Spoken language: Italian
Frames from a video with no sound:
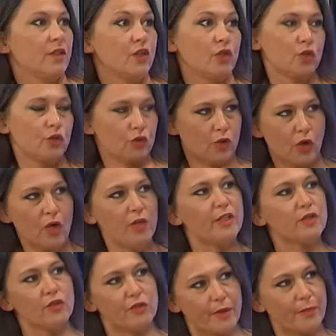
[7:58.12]
I
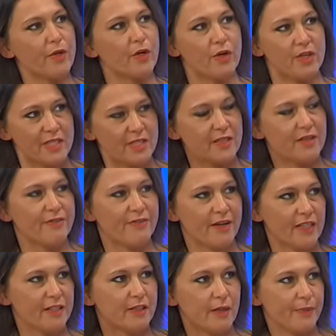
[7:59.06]
controlli dovrebbero essere
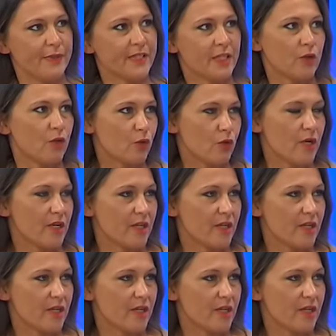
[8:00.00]
fatti appena loro